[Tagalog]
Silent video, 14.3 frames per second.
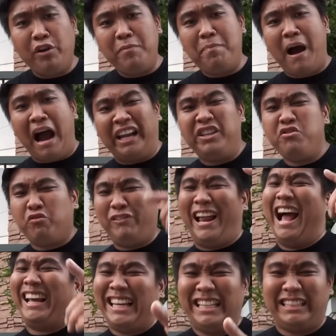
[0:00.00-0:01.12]
kung iba ang inyong
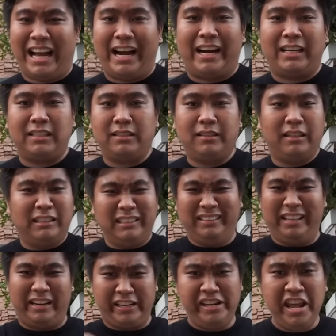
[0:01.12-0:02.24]
nakita,
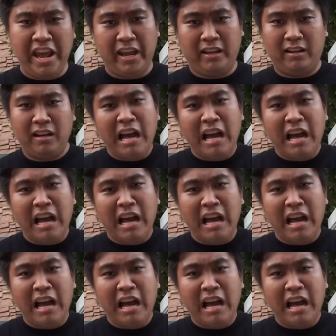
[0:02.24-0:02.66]
narinig,